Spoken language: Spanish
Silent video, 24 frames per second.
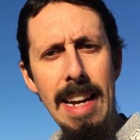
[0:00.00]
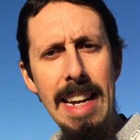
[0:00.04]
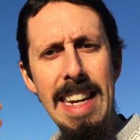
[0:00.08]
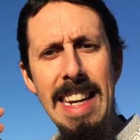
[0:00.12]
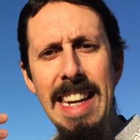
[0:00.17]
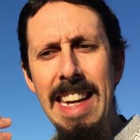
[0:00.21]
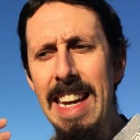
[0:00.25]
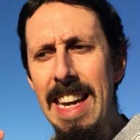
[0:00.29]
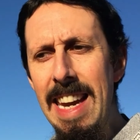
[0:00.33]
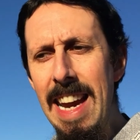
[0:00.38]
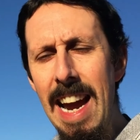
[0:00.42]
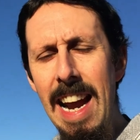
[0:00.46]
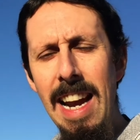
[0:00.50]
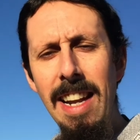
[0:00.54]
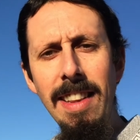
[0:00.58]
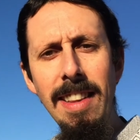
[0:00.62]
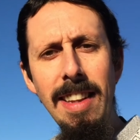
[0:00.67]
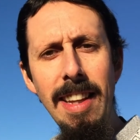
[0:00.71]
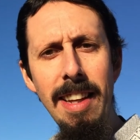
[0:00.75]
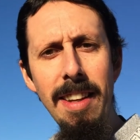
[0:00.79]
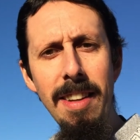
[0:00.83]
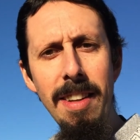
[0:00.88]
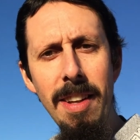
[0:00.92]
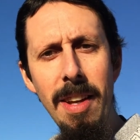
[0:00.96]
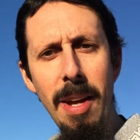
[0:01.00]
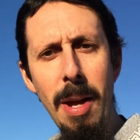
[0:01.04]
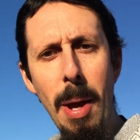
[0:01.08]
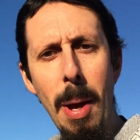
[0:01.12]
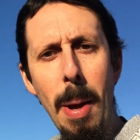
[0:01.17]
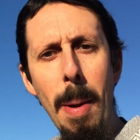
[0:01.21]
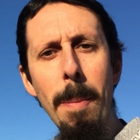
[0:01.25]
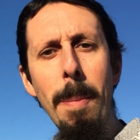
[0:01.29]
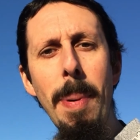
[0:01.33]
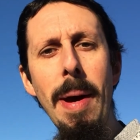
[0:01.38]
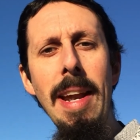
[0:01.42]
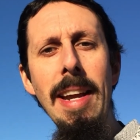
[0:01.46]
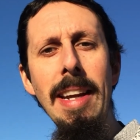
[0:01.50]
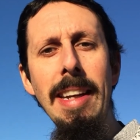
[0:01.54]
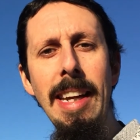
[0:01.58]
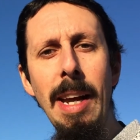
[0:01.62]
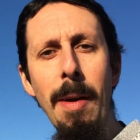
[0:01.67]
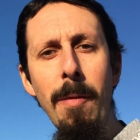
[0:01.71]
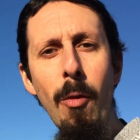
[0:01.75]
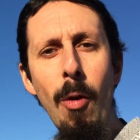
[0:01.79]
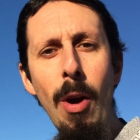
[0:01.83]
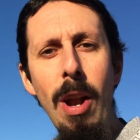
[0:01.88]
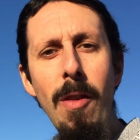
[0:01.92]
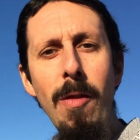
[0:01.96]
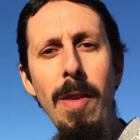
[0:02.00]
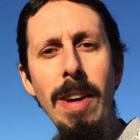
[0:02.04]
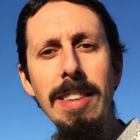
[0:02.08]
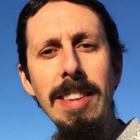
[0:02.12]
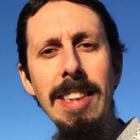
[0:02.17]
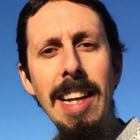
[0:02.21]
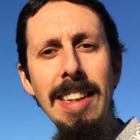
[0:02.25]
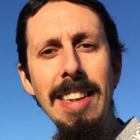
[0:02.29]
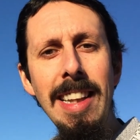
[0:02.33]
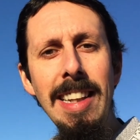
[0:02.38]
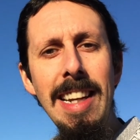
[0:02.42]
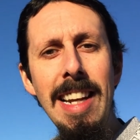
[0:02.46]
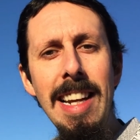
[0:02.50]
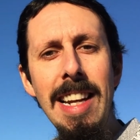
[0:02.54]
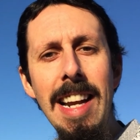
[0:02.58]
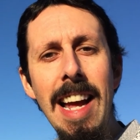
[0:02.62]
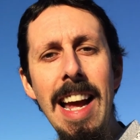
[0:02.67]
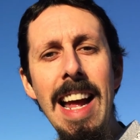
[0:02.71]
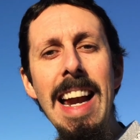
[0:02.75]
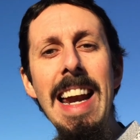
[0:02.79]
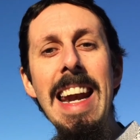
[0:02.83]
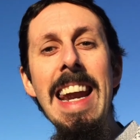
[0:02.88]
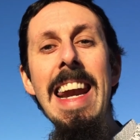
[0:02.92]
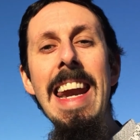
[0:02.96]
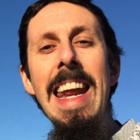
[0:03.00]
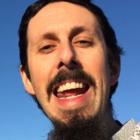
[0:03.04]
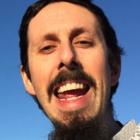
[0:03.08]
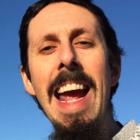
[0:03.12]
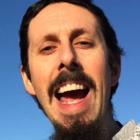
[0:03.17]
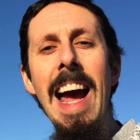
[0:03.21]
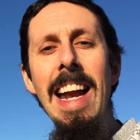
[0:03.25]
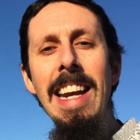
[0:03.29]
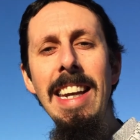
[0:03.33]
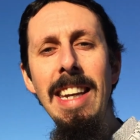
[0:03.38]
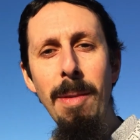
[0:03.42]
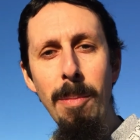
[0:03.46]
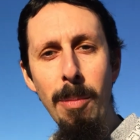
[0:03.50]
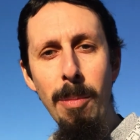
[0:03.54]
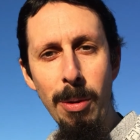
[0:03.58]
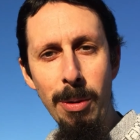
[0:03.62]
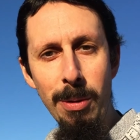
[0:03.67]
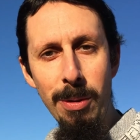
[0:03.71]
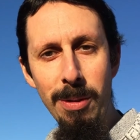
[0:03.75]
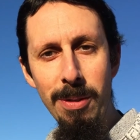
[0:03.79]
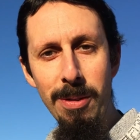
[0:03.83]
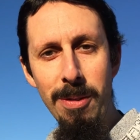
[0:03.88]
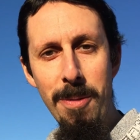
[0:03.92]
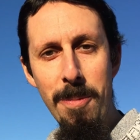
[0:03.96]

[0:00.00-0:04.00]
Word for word: y guiarte para que vuelvas a tener reánimo.